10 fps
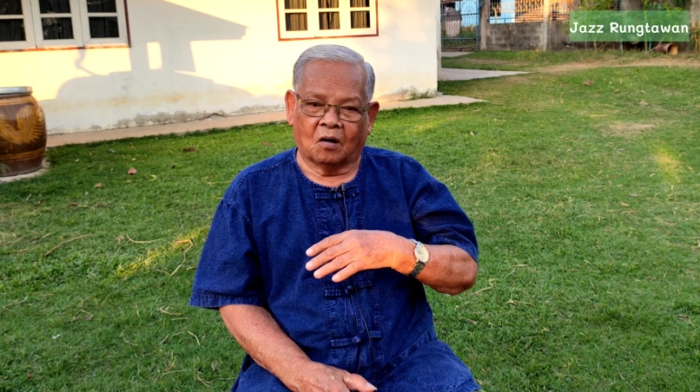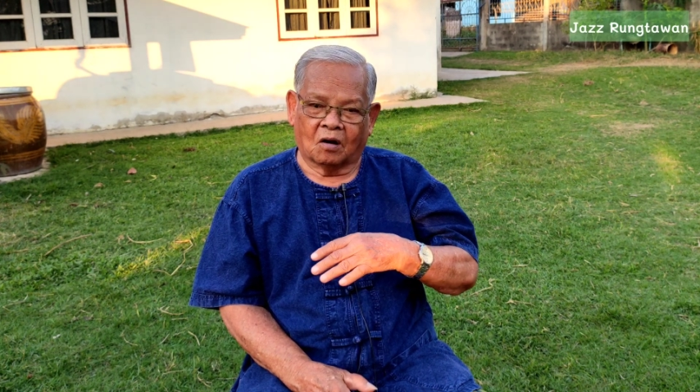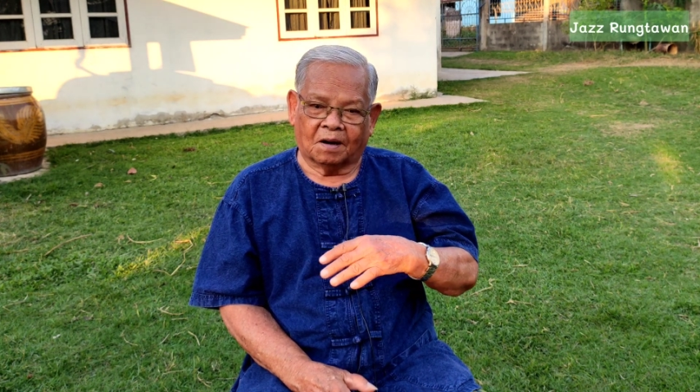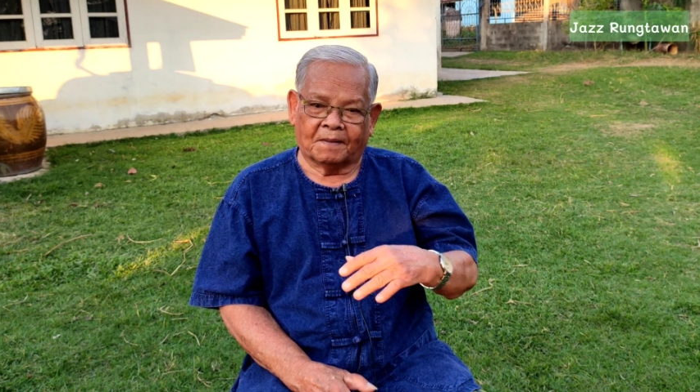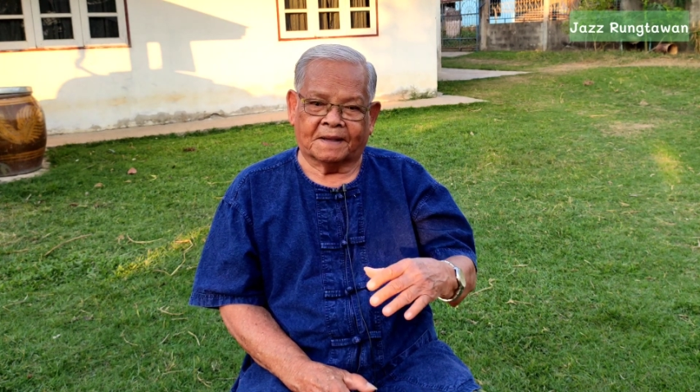
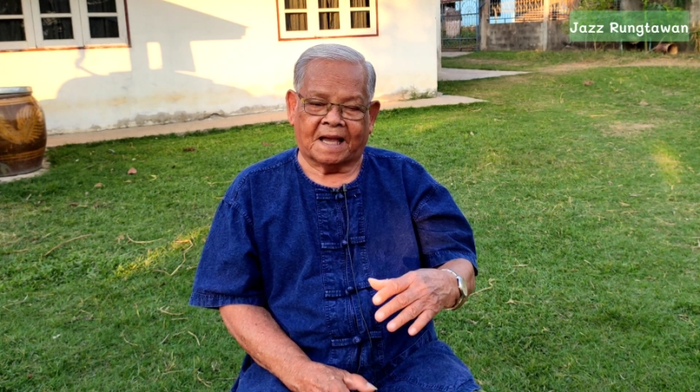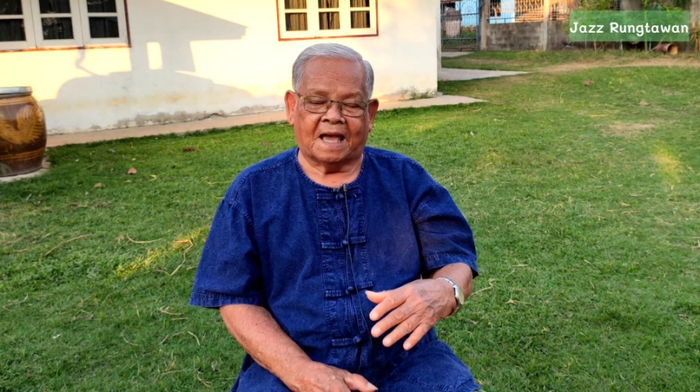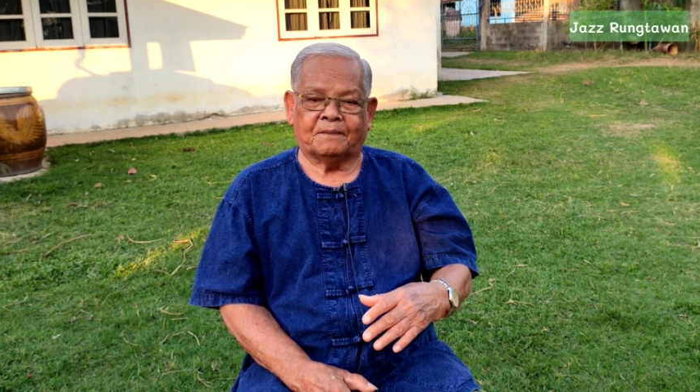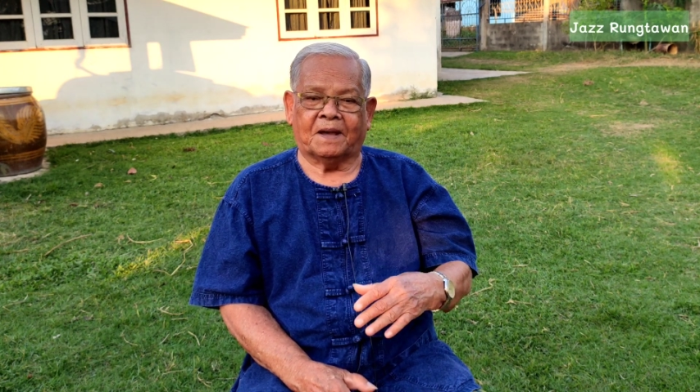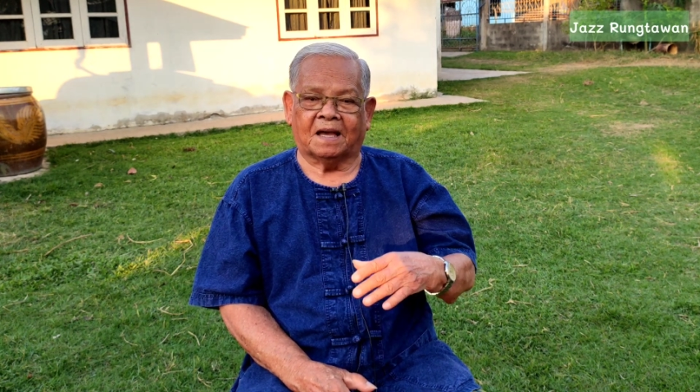ออกกำลัง
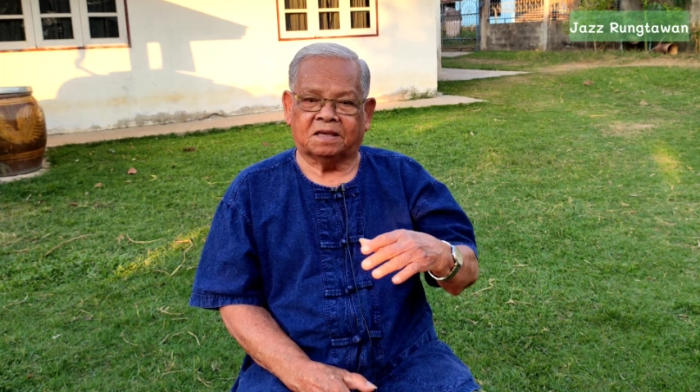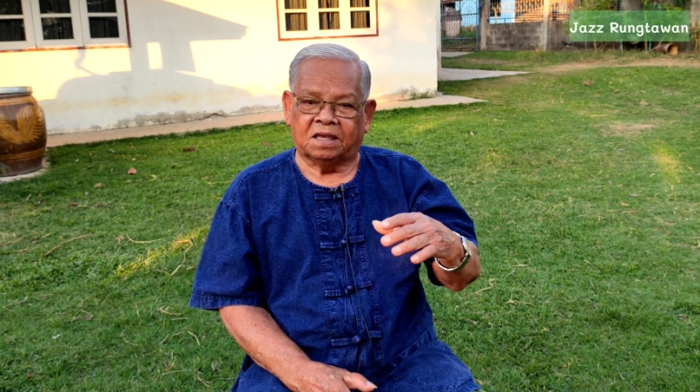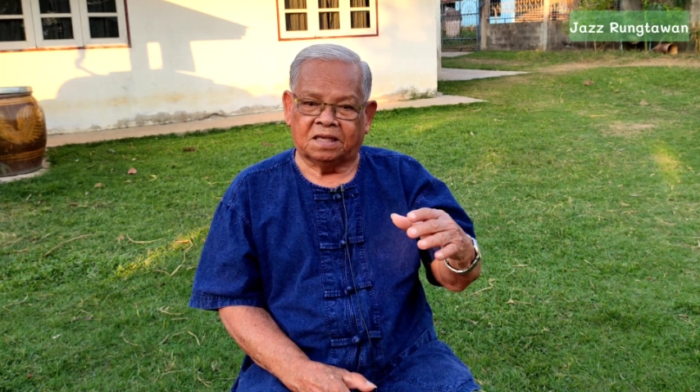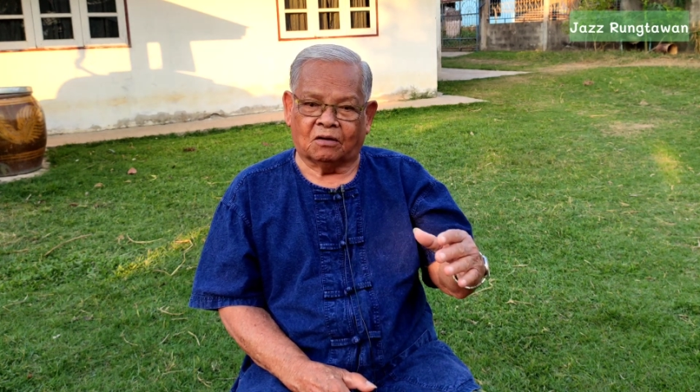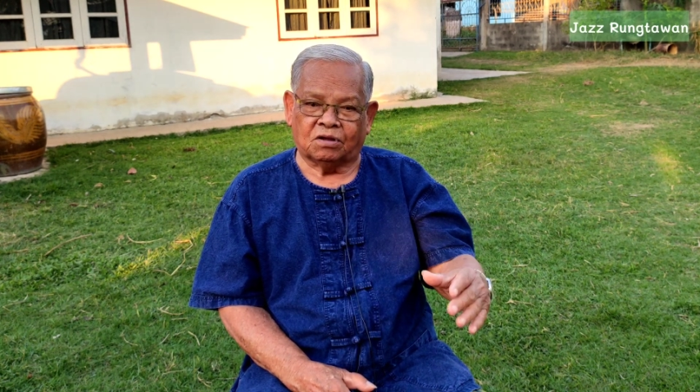กายพา
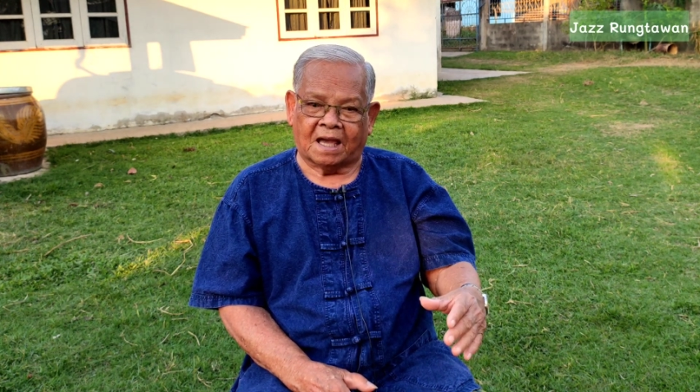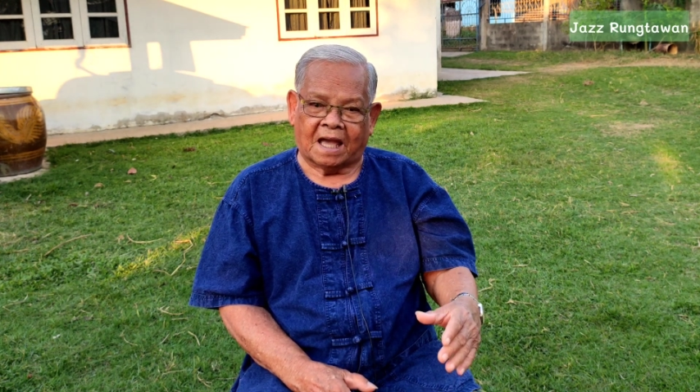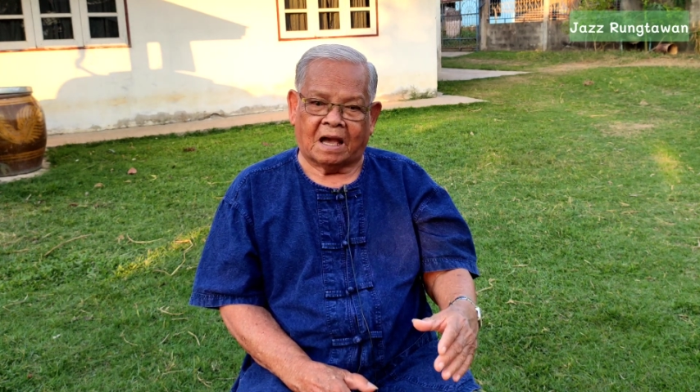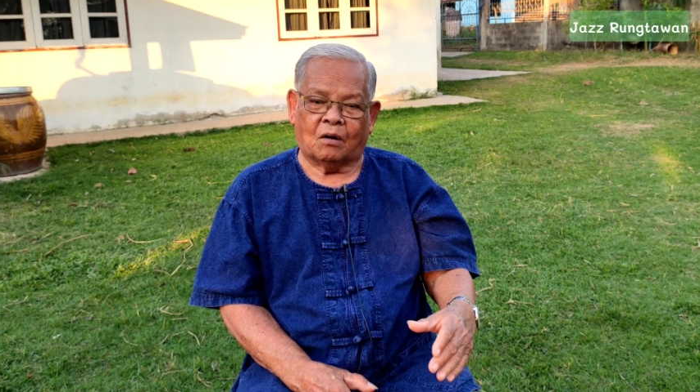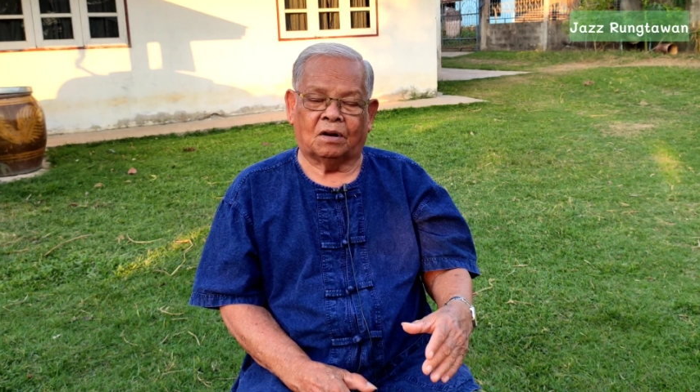ขี่
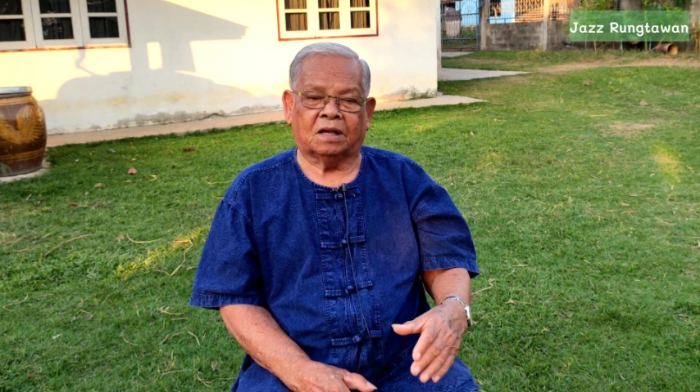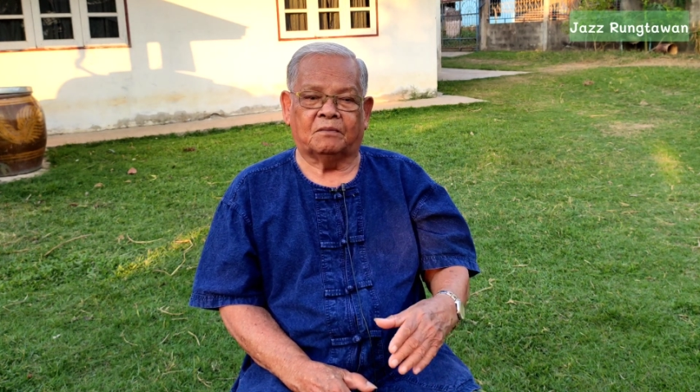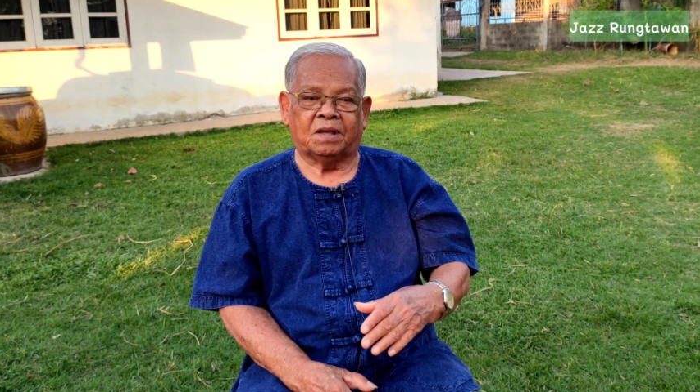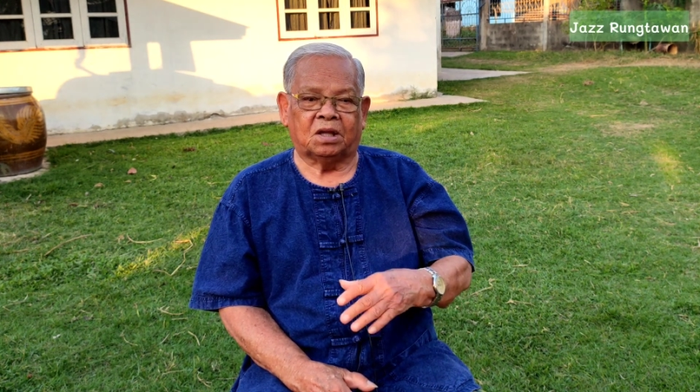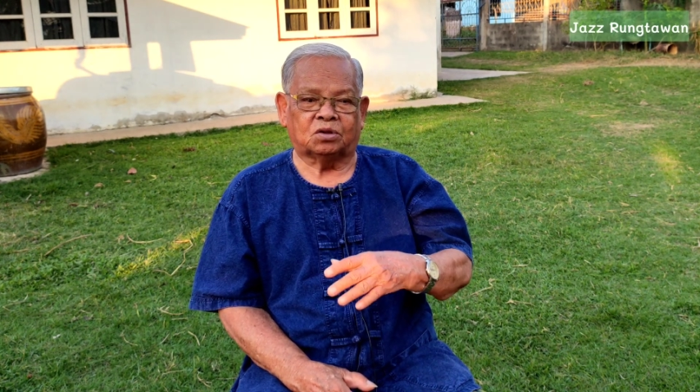ยาวๆ แล้ว
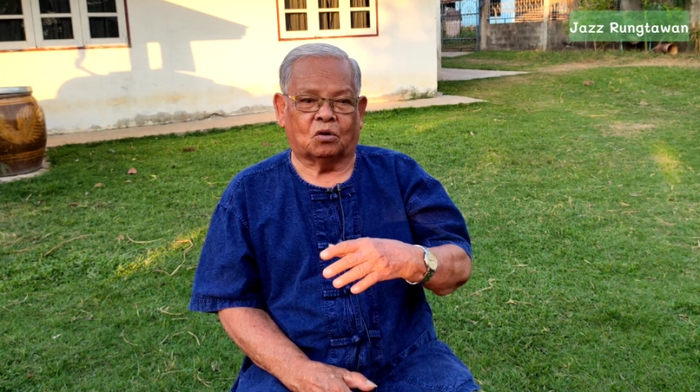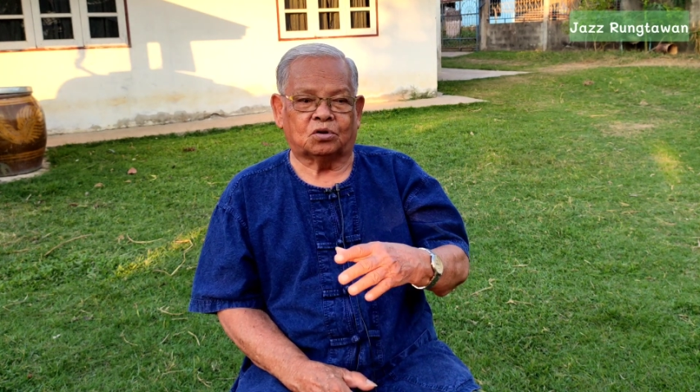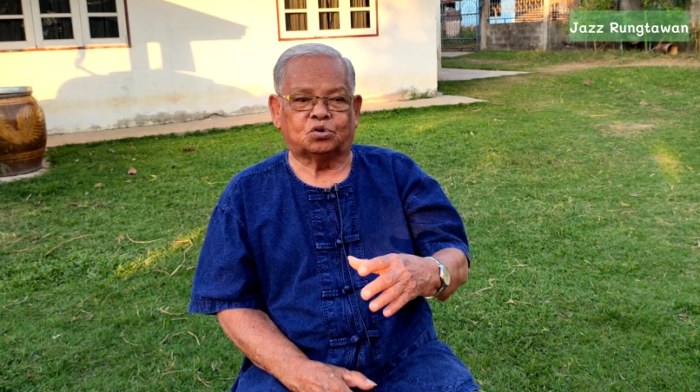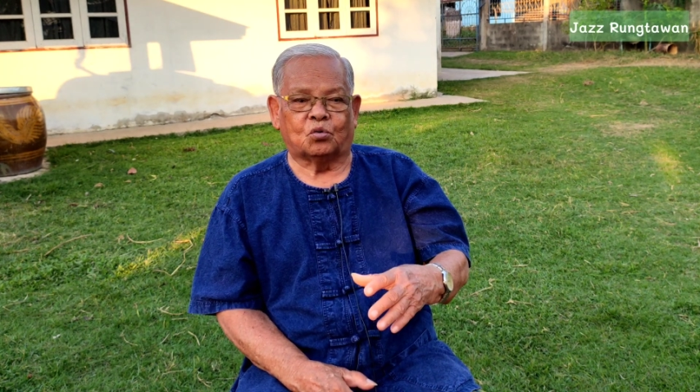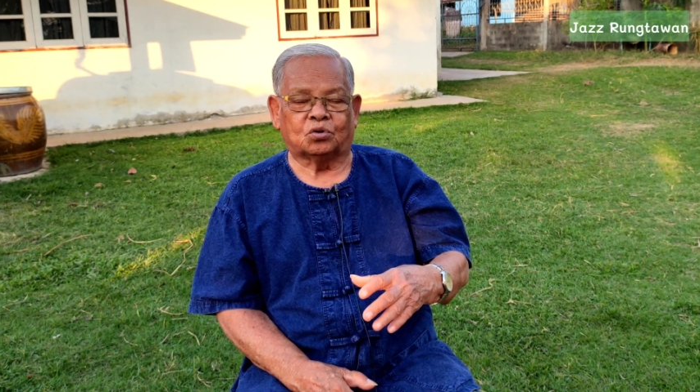ก็มีท
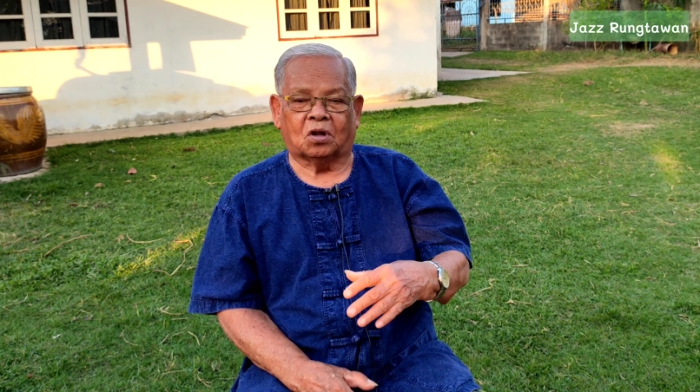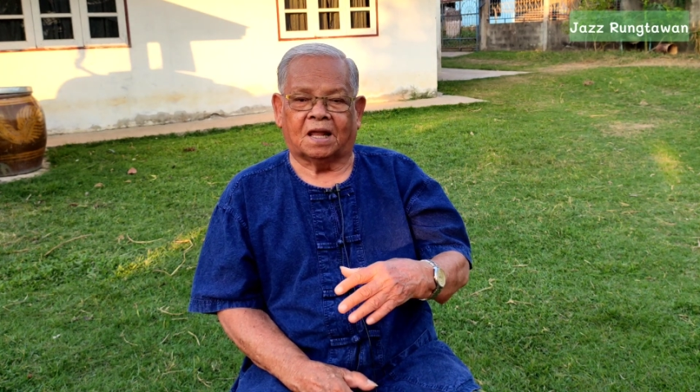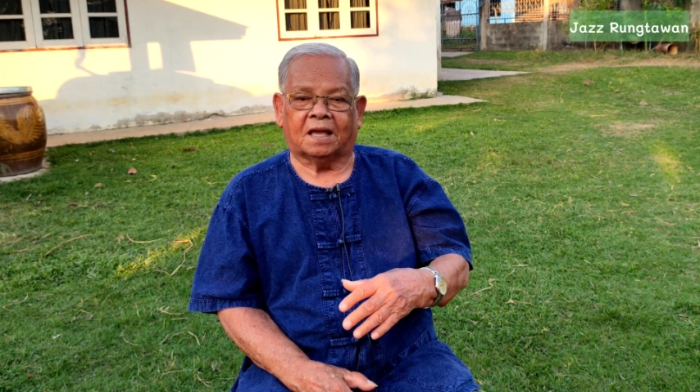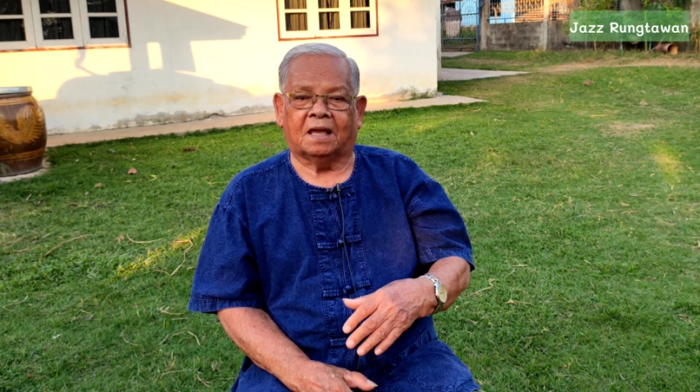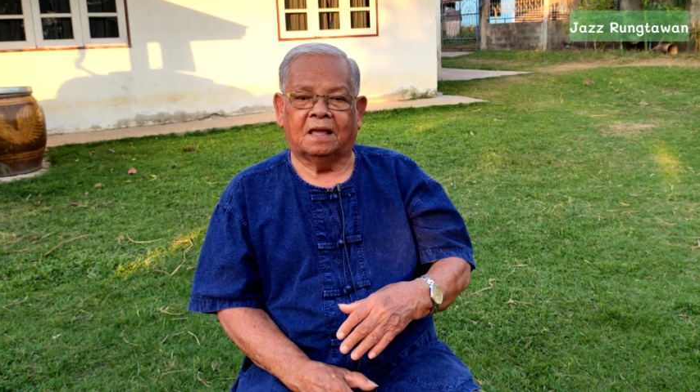อนซุง
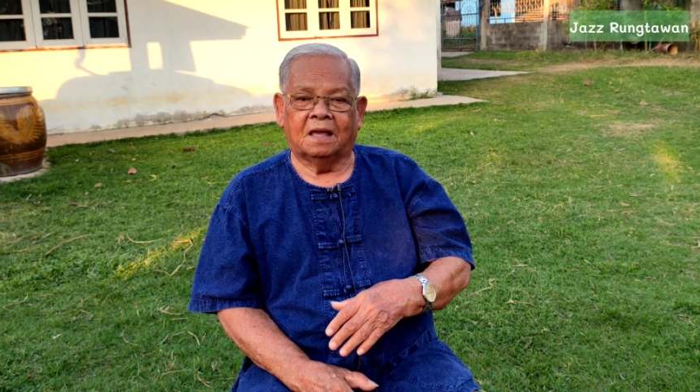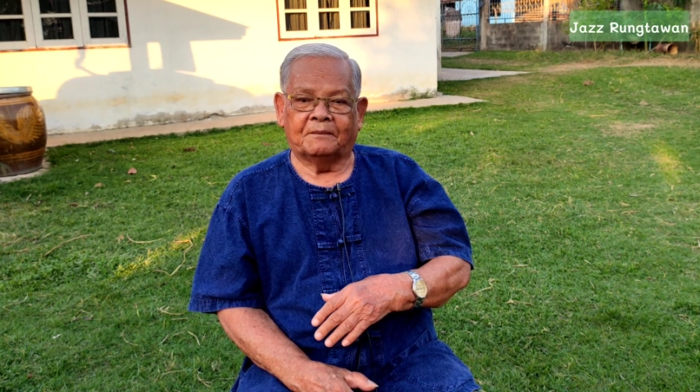เท่าไหร่ก็